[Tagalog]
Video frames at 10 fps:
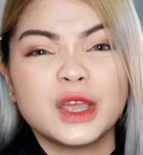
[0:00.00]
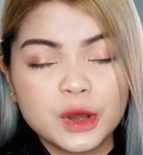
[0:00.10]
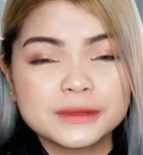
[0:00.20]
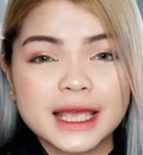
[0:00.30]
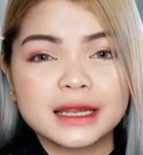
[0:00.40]

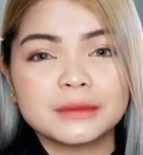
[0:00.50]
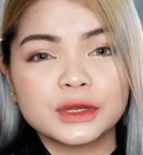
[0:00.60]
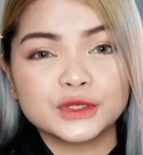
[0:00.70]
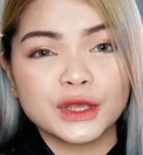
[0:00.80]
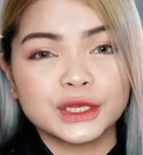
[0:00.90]
hope sana
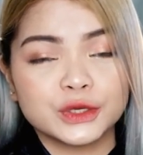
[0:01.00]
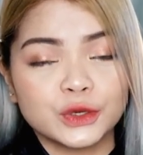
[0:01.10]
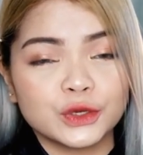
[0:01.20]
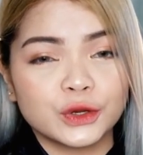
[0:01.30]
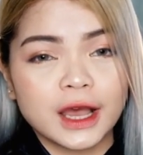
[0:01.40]
magustuhan nyo
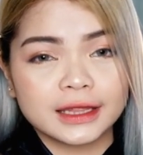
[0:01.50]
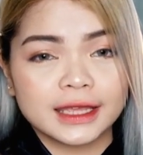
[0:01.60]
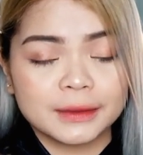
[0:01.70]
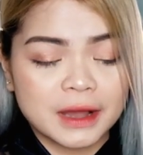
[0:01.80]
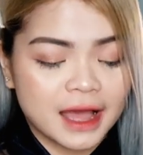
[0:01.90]
yung
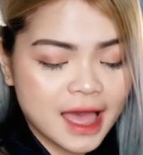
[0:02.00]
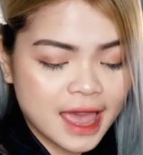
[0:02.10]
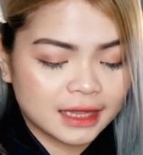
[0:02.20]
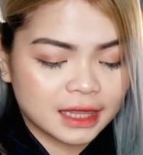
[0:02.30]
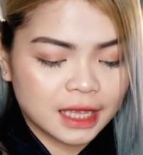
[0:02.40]
ating mga
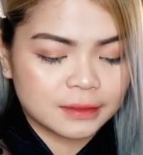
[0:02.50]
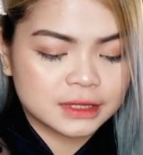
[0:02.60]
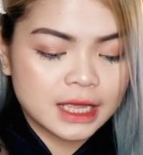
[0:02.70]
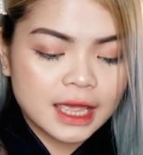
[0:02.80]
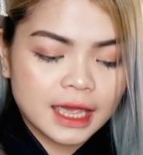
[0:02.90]

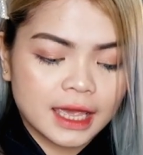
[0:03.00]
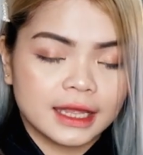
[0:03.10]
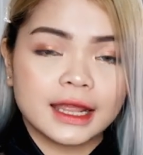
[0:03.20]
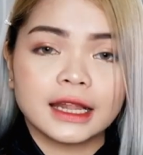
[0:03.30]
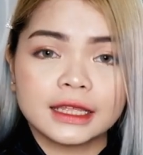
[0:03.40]
items.
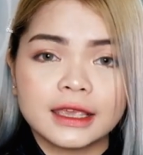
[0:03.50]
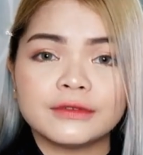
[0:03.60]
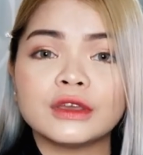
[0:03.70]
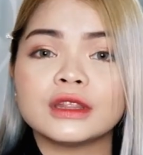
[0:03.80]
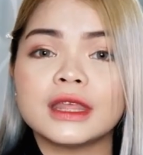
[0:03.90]
And I'll give
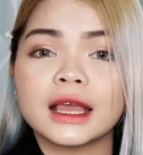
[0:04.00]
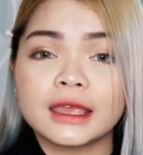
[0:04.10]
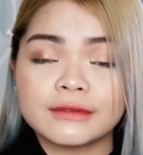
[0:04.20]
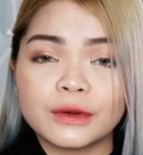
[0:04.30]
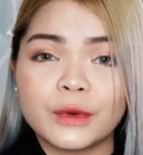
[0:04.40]
you the
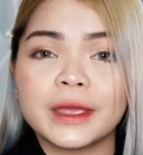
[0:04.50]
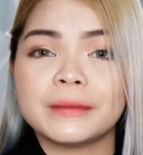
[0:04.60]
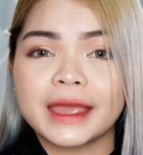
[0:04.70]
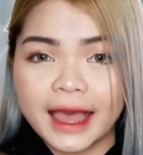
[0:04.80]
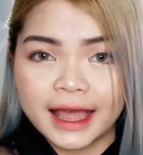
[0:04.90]
giveaway
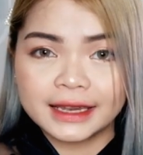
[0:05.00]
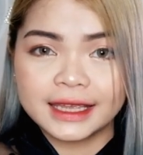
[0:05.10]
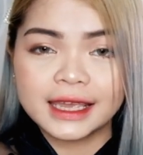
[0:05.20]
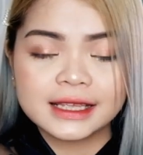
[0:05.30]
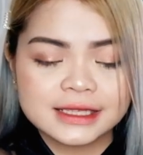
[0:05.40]

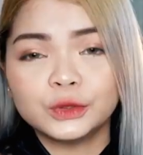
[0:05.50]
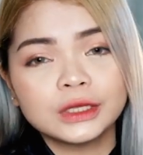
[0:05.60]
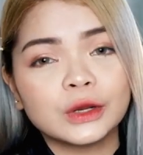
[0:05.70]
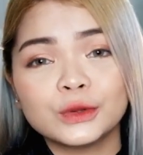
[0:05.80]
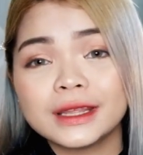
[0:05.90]
mechanics.
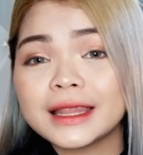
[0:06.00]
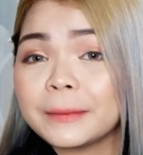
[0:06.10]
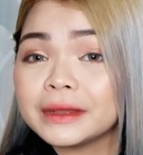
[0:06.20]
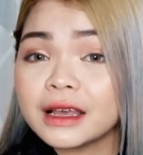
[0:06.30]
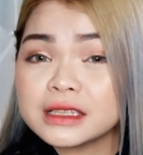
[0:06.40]
Unang-una,
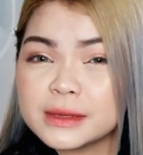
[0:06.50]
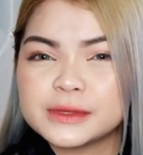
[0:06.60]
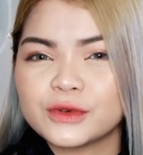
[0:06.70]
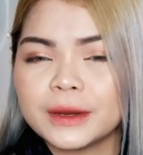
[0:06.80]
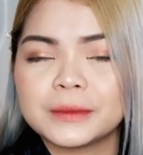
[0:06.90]
dapat
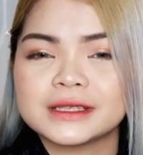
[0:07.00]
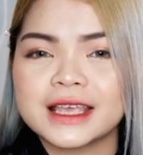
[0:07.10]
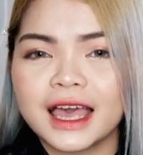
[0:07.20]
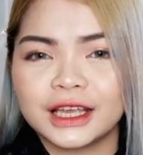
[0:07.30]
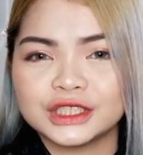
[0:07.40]
subscribe ka
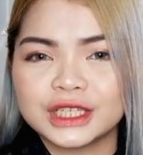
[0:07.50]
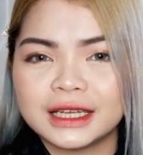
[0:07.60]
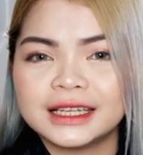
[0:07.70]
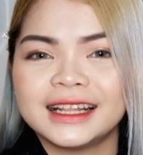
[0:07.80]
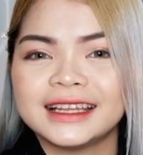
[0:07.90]
sa akin
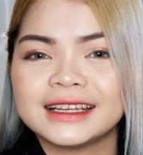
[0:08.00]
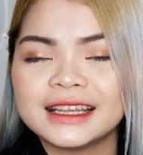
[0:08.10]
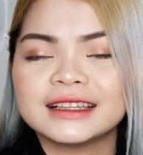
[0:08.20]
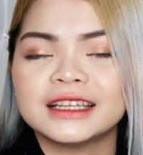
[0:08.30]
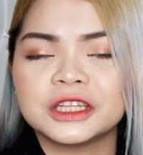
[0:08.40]
channel and
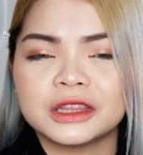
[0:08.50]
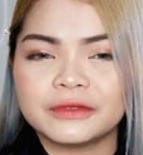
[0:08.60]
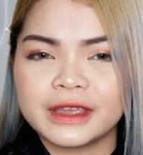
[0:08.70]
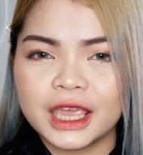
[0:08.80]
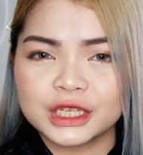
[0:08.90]
click the
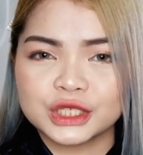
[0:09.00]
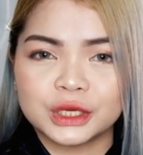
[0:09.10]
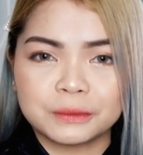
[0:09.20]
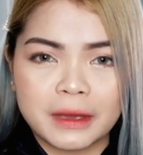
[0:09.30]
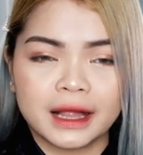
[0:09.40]

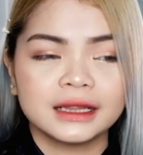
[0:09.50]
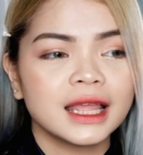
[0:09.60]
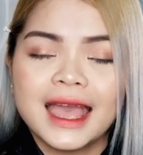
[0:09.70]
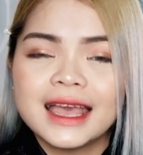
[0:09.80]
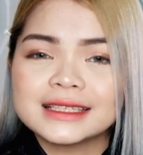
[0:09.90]
notification bell.
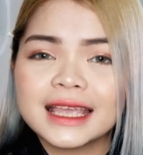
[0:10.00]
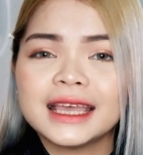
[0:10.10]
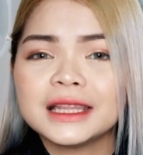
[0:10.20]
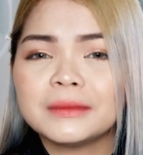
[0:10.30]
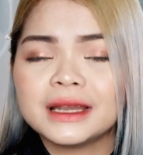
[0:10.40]

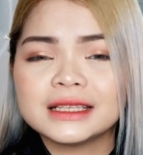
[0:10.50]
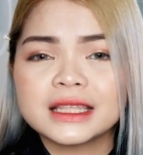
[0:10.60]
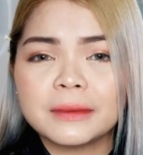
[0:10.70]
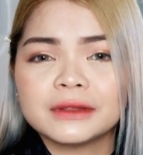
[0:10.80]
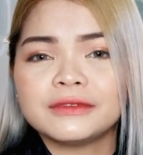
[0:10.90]
Second naman is
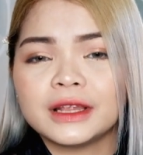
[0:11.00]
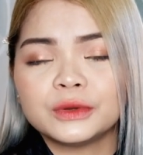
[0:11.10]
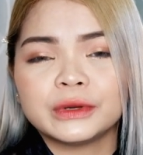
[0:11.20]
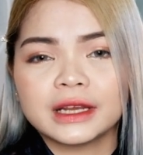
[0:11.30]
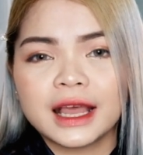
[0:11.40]
dapat
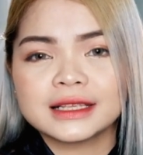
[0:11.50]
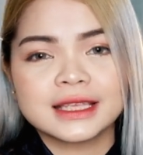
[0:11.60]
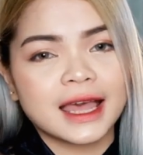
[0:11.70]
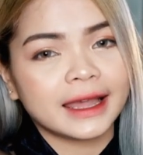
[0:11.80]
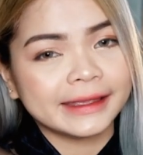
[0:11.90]
follower ka
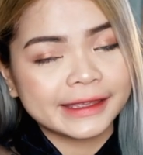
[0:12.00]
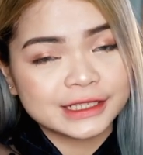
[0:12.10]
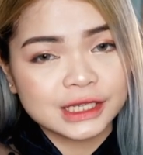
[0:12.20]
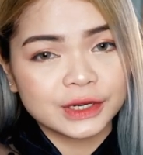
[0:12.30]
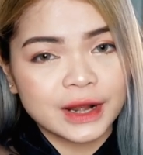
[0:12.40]
sa aking
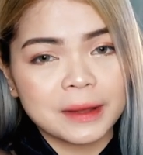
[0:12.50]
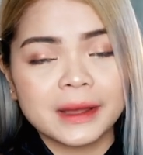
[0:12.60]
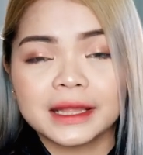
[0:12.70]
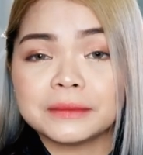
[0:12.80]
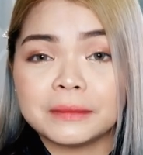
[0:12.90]
Instagram
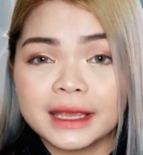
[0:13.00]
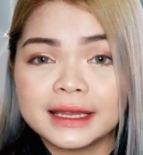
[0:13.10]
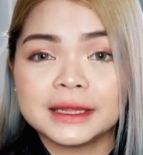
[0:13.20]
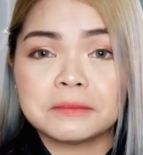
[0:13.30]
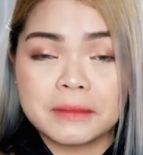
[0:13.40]
at
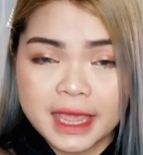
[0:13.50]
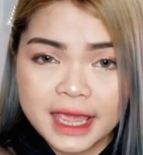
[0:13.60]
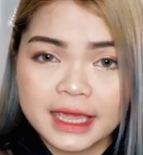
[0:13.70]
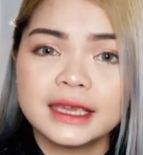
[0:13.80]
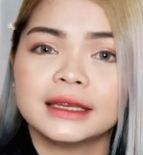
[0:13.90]
Maylin
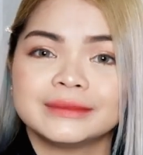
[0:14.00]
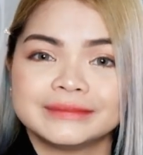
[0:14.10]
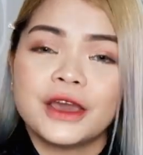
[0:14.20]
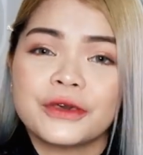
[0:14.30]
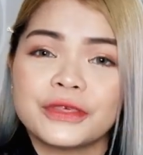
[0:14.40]
May.
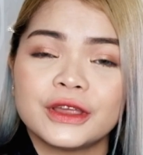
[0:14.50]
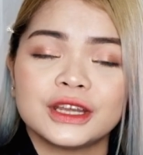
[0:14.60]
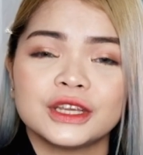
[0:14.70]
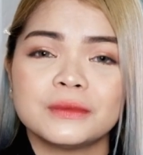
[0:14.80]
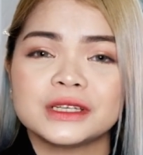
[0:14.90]

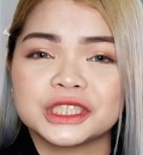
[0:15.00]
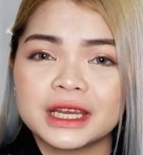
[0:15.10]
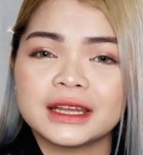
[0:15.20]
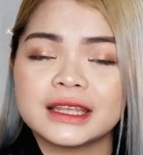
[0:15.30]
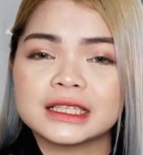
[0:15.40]
Third, you must
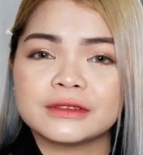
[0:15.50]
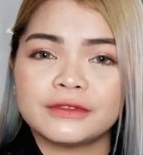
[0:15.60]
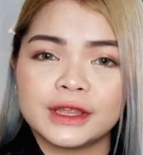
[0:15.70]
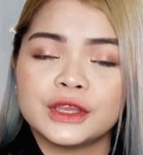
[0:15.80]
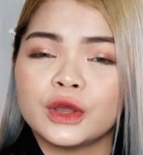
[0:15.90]
share this
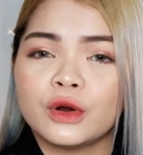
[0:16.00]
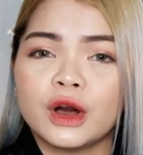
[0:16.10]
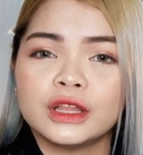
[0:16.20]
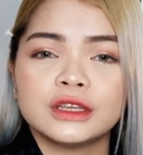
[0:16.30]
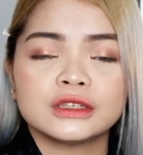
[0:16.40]
video
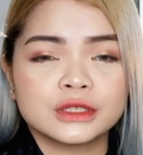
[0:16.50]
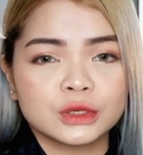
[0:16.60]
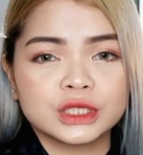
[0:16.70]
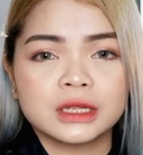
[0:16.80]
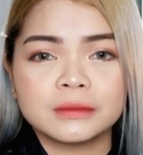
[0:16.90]
on your
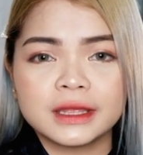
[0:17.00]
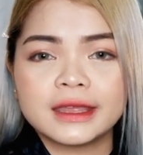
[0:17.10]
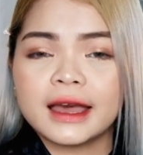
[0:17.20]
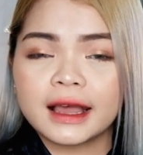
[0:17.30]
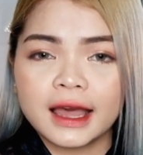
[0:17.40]
social
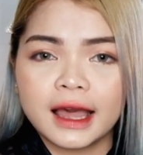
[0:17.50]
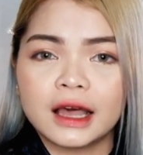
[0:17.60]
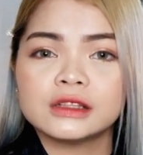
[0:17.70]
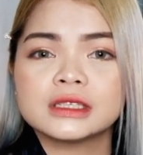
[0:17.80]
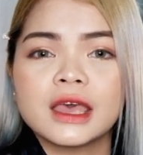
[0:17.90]
media
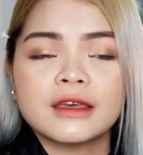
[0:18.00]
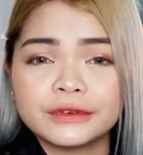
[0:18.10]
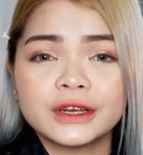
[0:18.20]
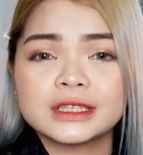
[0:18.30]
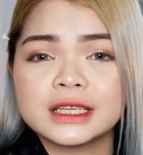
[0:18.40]
accounts
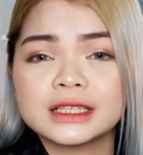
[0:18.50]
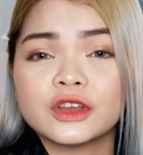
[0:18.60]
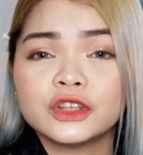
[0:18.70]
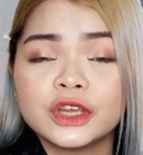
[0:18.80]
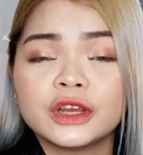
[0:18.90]
First is
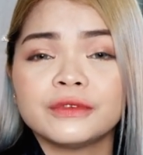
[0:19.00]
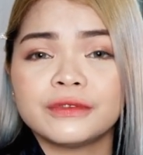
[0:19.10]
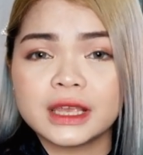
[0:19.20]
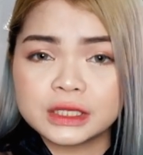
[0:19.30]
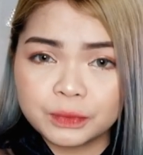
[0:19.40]
on your
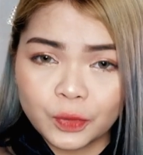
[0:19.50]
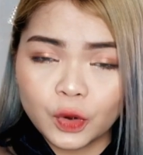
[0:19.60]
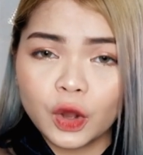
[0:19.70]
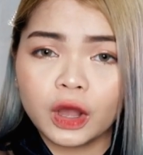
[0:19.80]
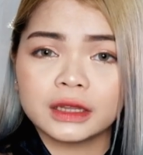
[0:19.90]

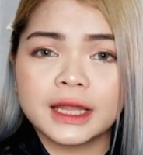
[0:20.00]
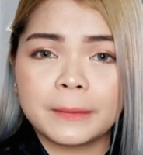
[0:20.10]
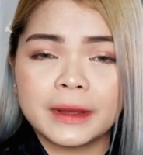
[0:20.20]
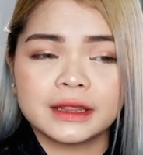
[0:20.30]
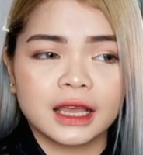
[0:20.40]
Facebook,
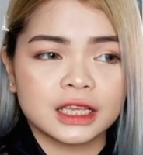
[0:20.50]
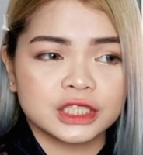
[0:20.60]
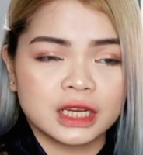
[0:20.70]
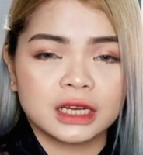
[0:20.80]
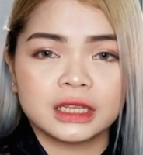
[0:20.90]
dapat
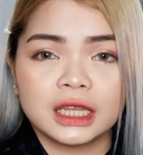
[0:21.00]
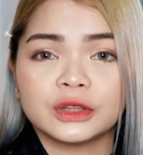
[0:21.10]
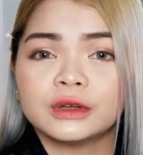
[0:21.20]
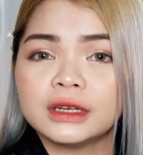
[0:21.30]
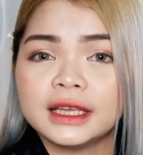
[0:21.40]
nakashared
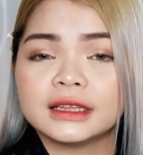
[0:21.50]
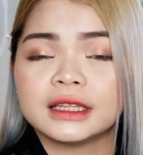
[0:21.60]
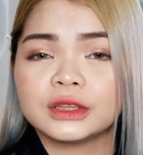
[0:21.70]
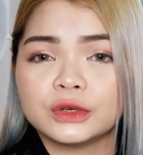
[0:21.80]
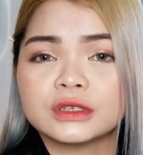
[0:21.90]
itong link
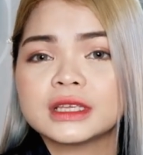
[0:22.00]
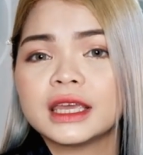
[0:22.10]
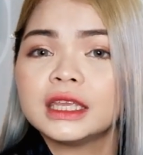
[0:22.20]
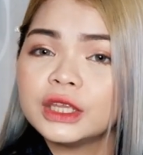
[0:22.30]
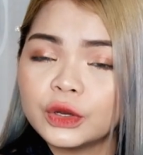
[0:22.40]
na to sa
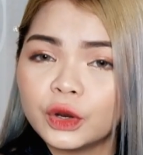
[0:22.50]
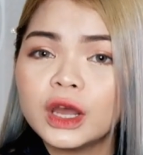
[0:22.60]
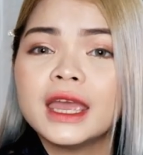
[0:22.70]
inyo.